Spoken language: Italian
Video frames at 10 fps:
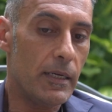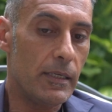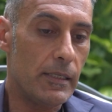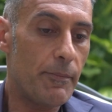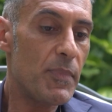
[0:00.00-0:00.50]
Eh,
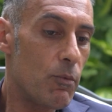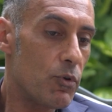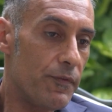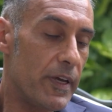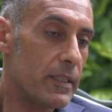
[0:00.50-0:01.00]
abbiamo
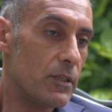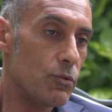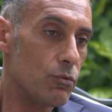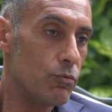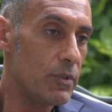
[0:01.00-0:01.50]
un'offerta
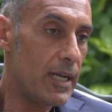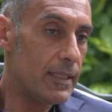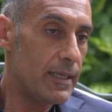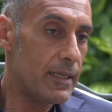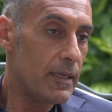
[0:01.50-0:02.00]

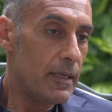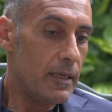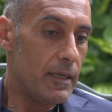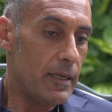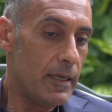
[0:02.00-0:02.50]
strutturata
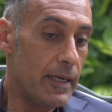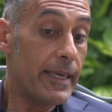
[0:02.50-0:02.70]
eh,